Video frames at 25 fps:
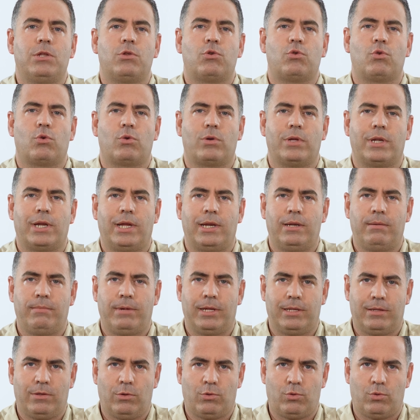birçok yararlı
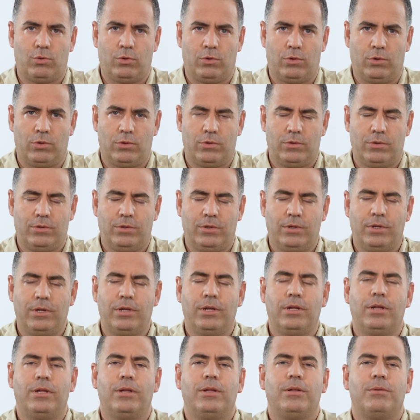madde sunuyor.
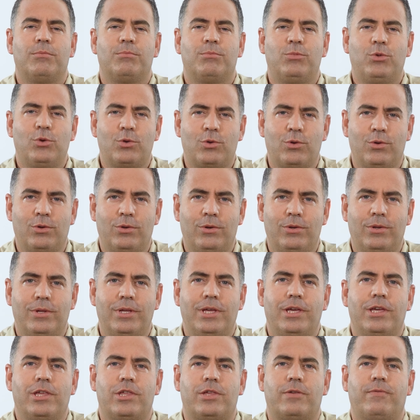Bugün
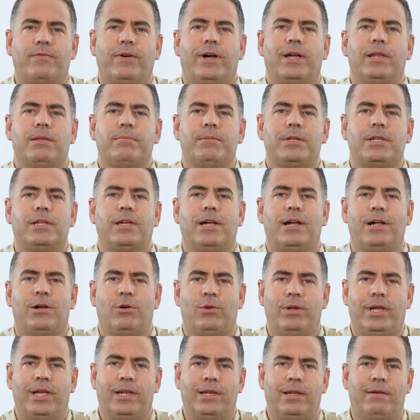şifalı bir yağ
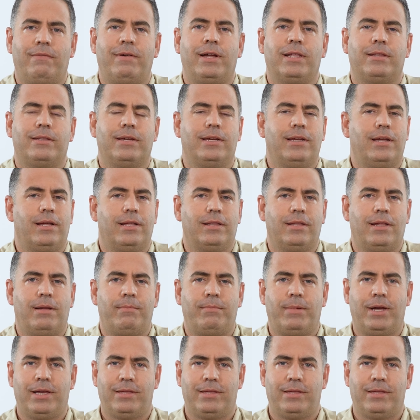olan lavanta yağından